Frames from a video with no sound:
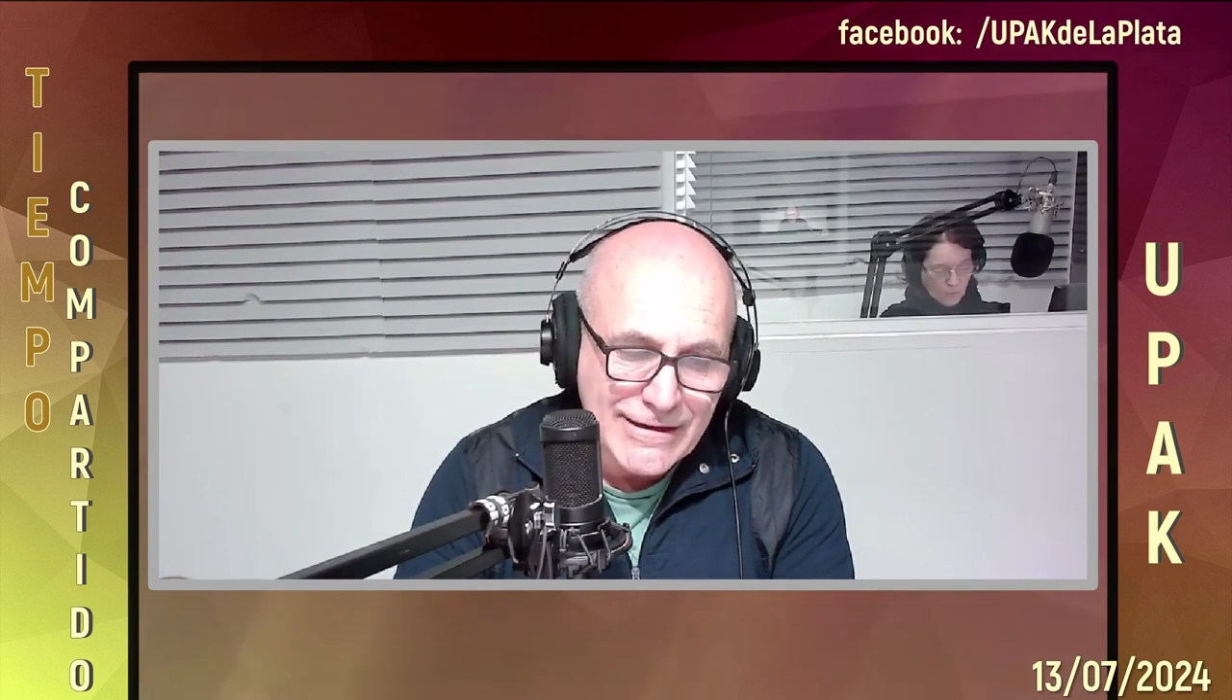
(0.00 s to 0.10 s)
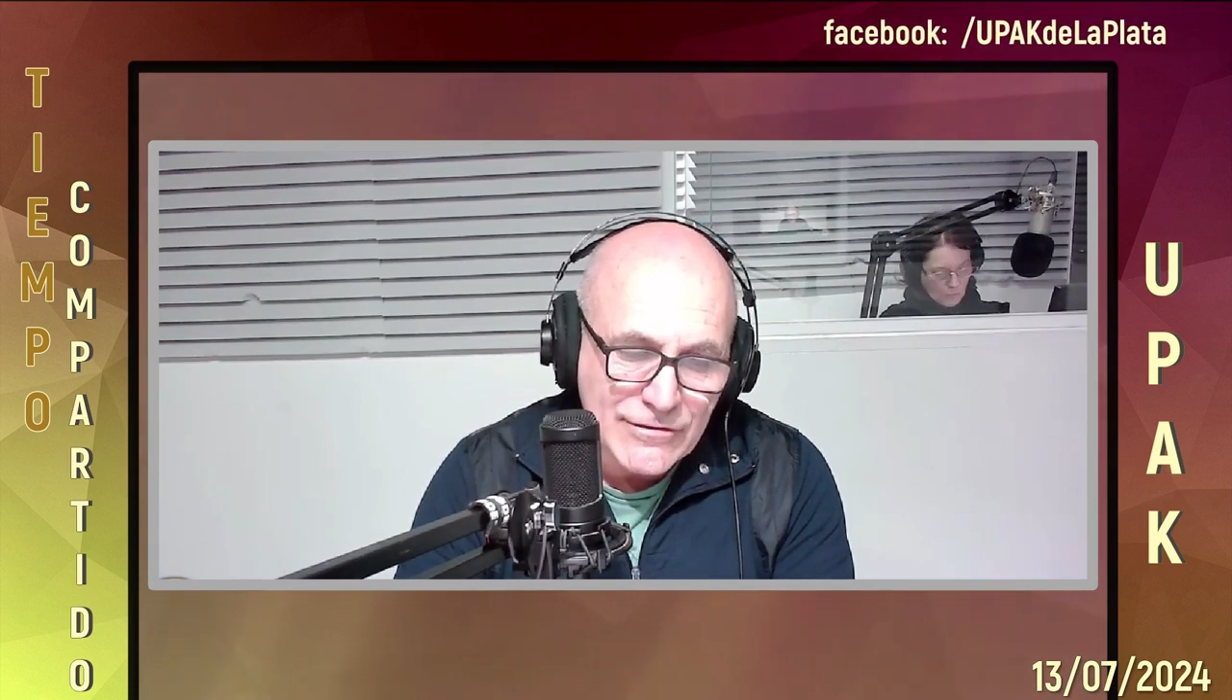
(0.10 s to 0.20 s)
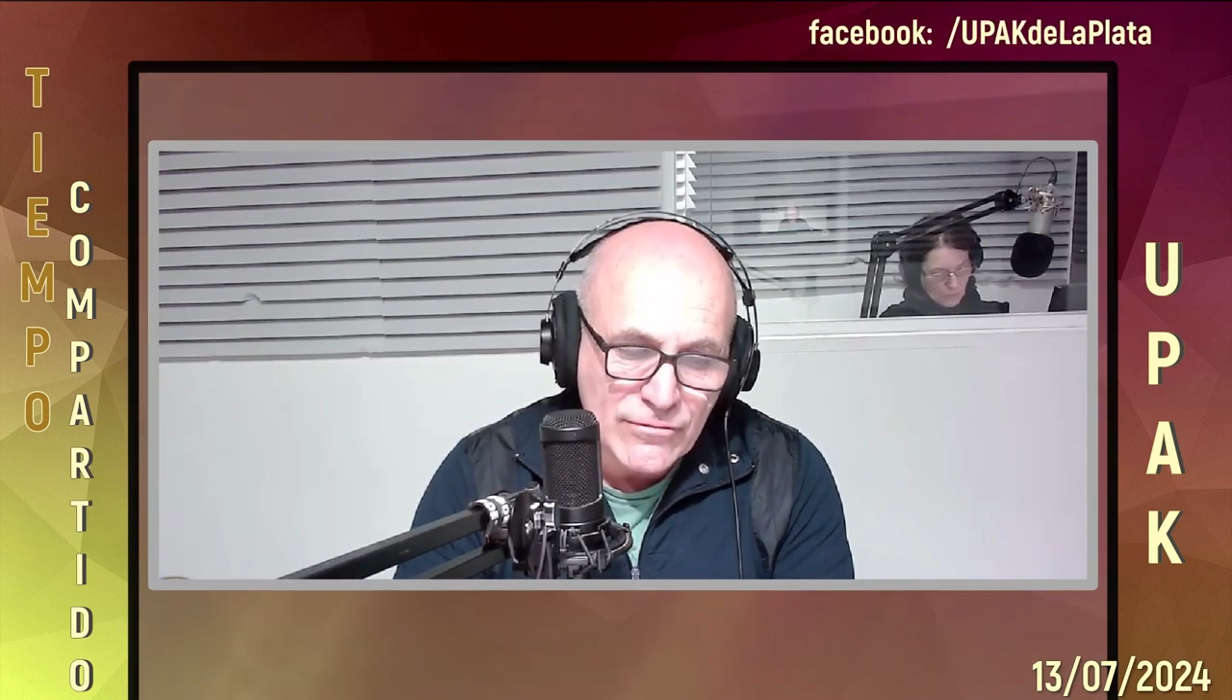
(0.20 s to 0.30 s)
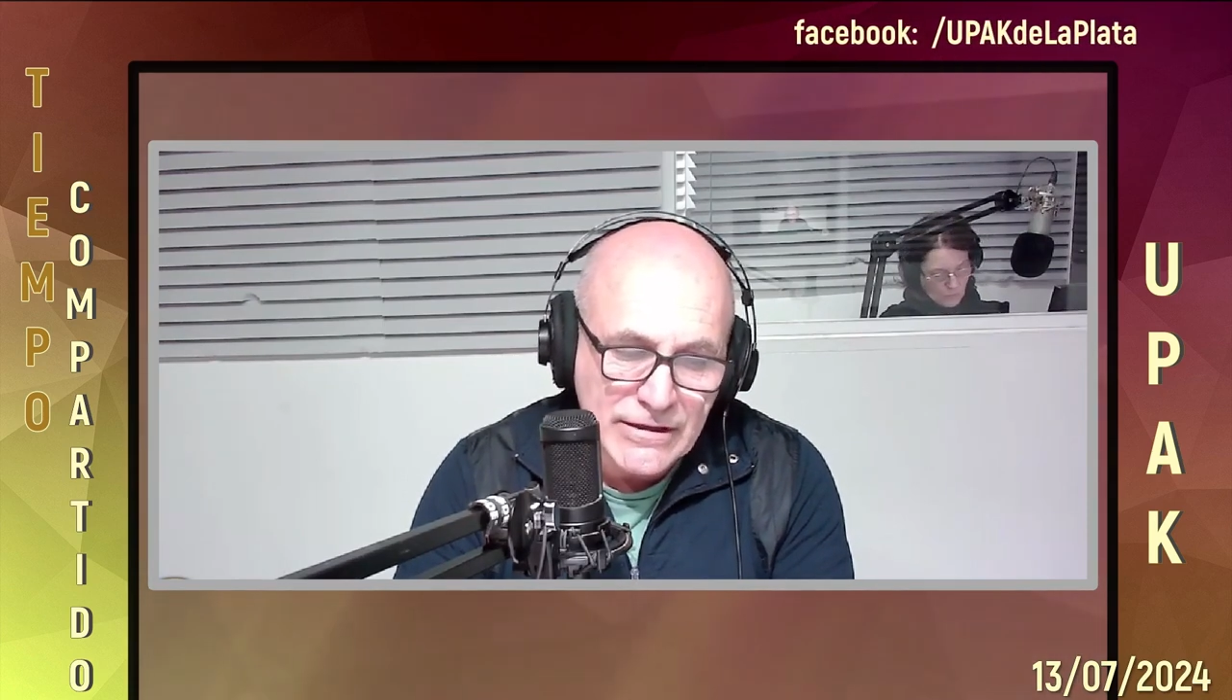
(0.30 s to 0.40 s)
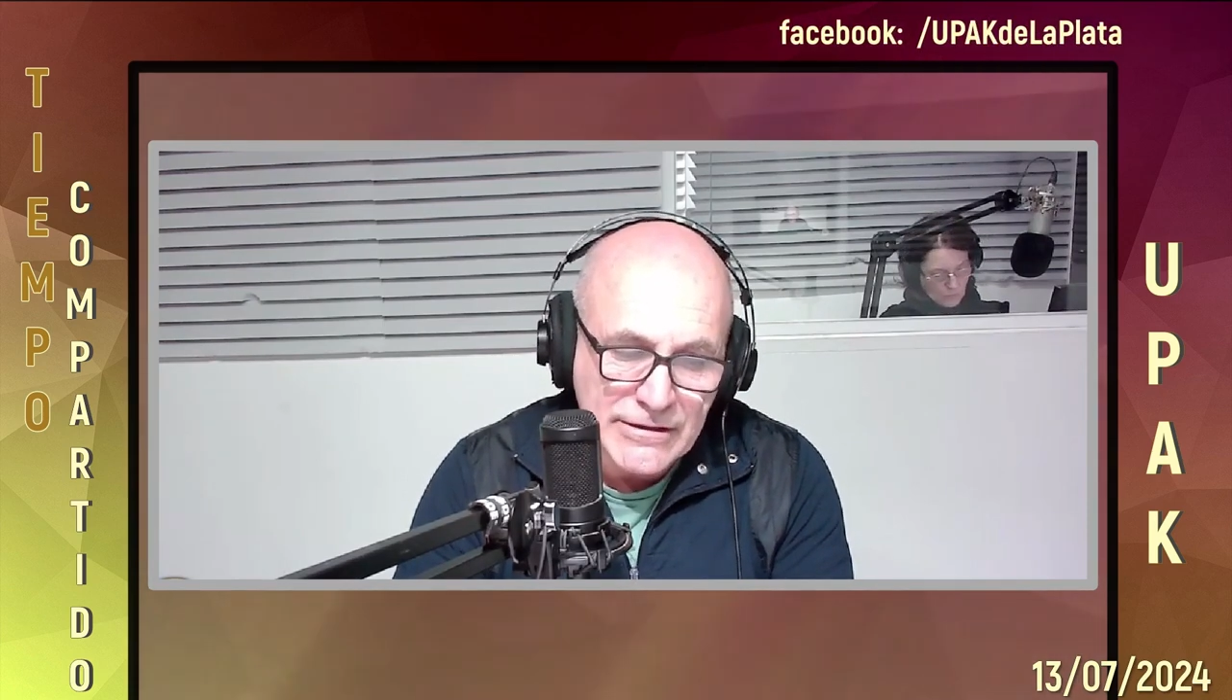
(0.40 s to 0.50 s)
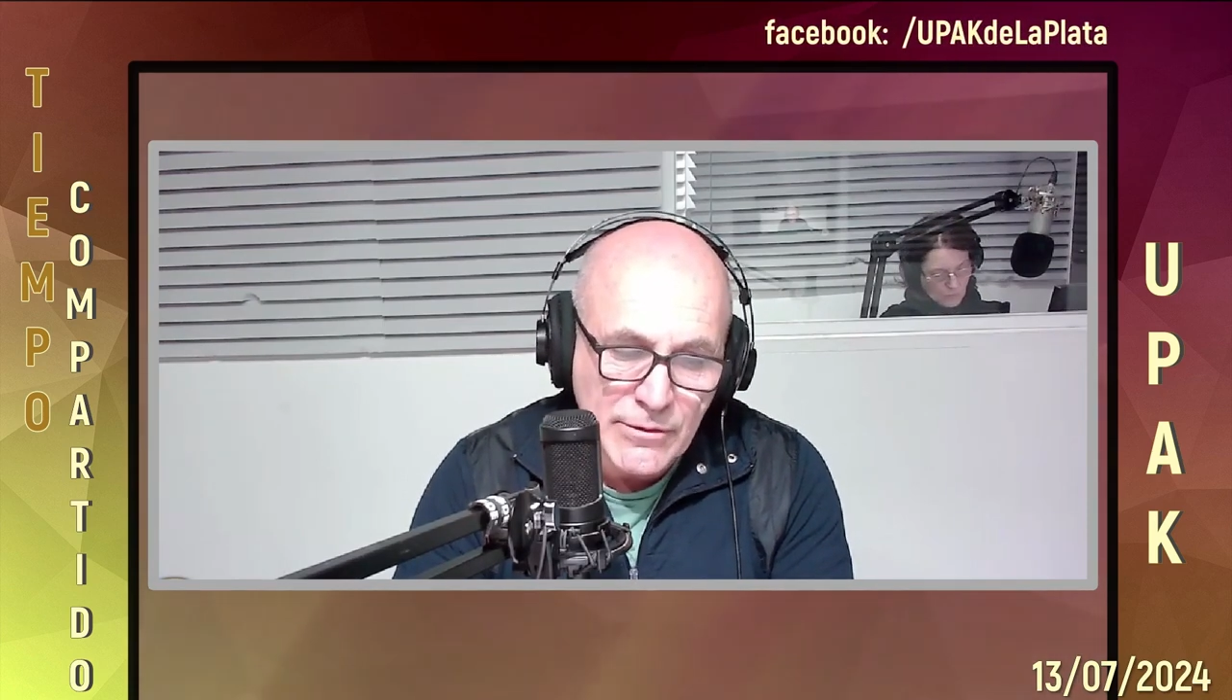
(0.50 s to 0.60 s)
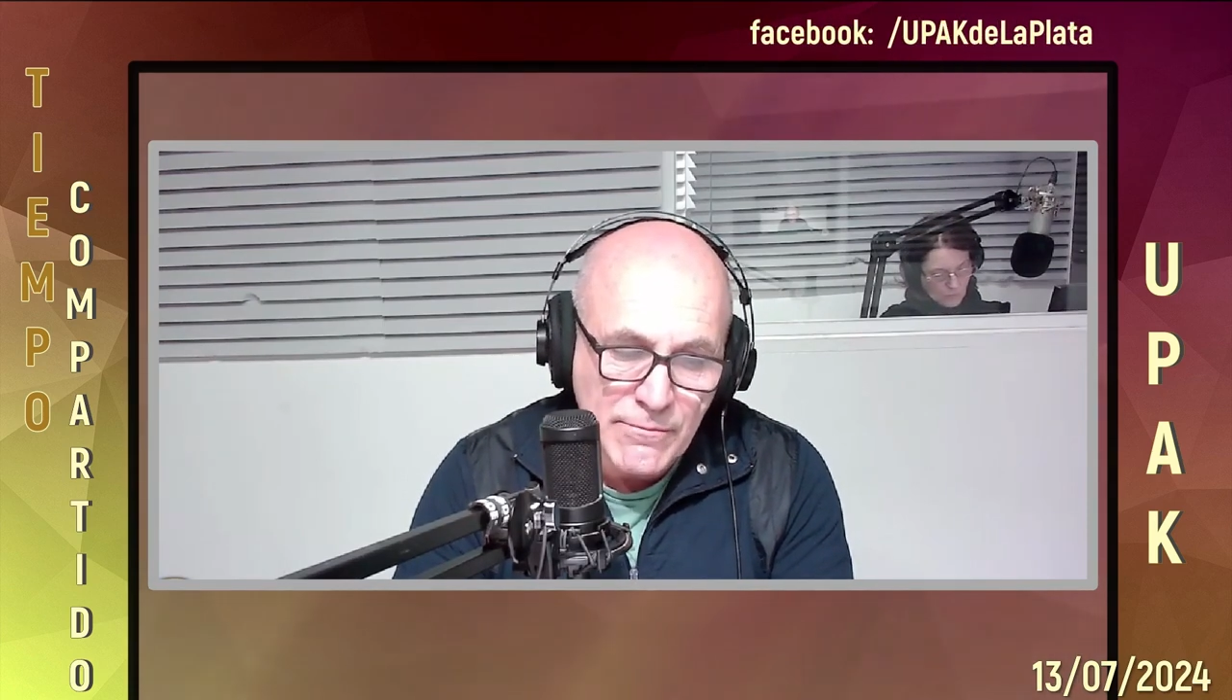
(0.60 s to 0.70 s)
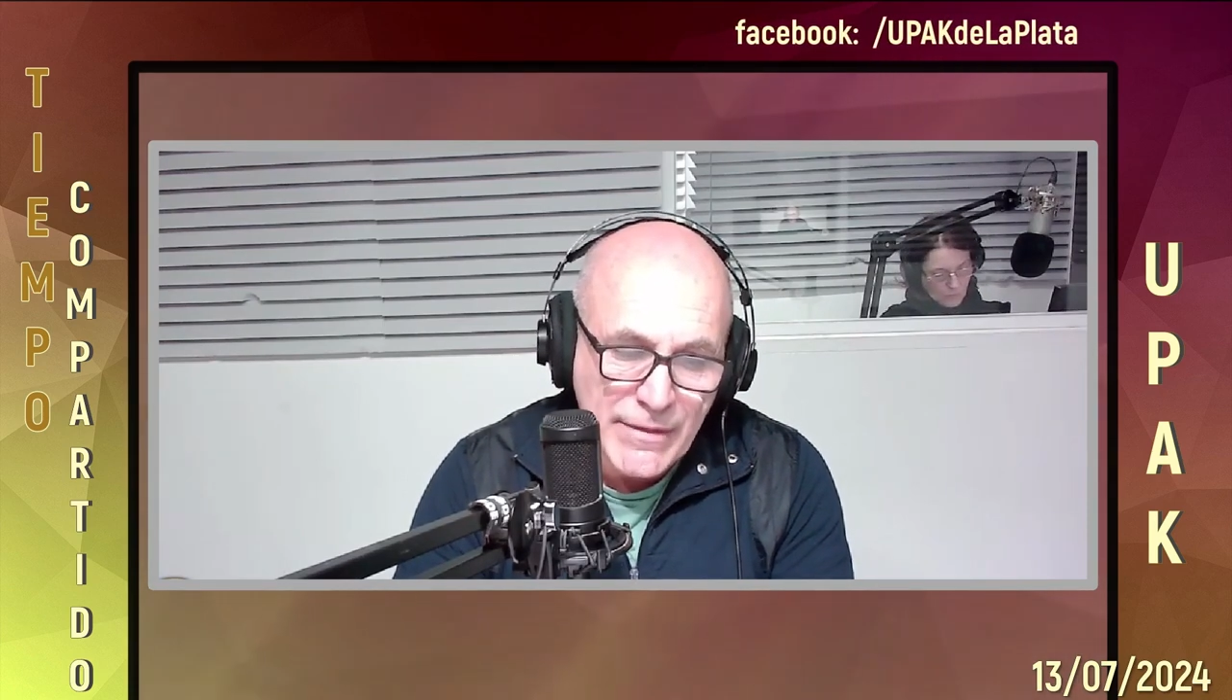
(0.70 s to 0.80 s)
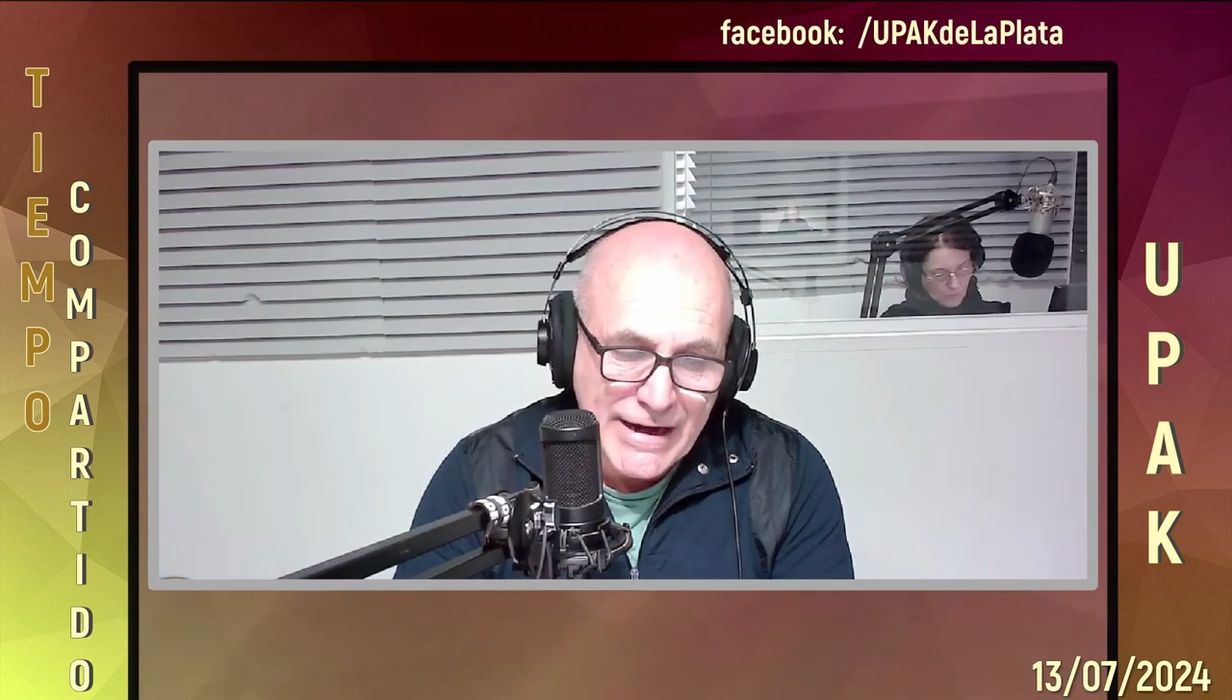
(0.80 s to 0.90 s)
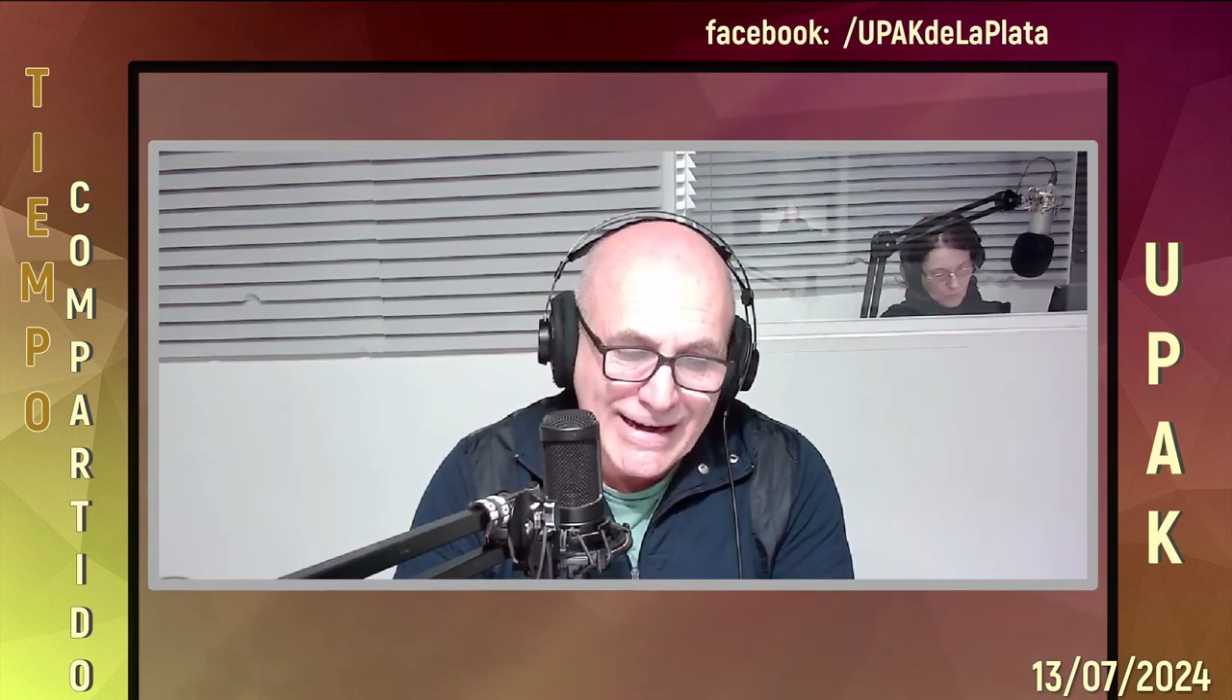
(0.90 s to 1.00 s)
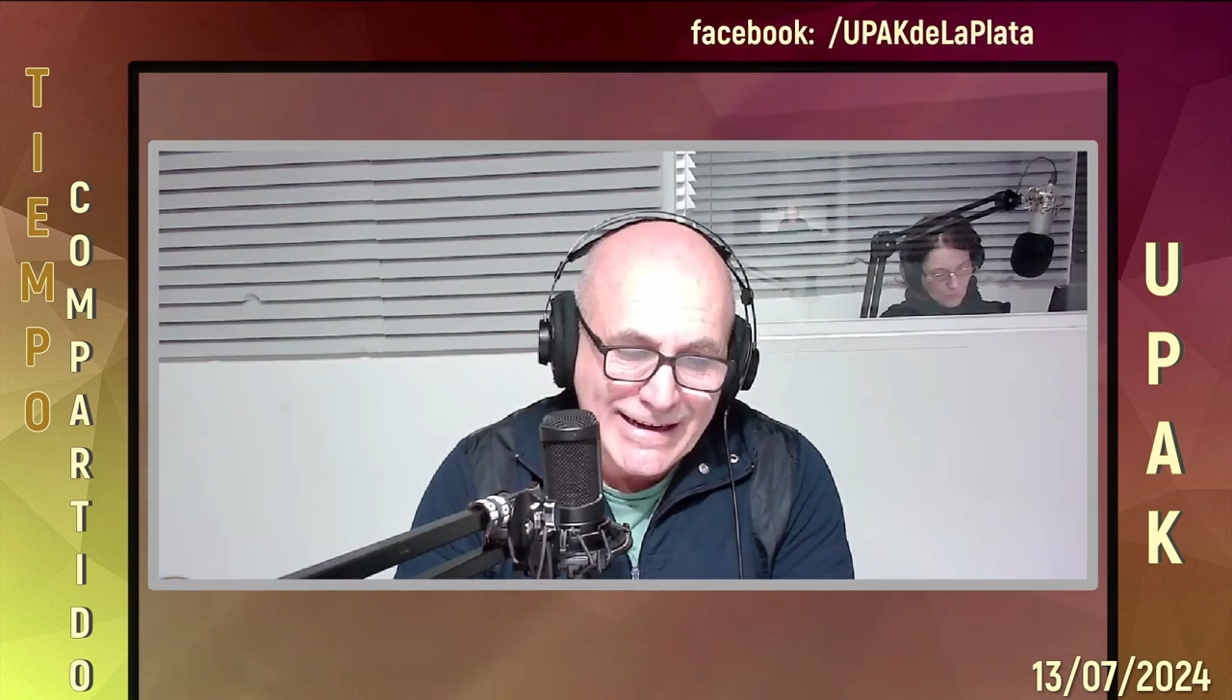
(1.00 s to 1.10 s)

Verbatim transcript: Es un libro para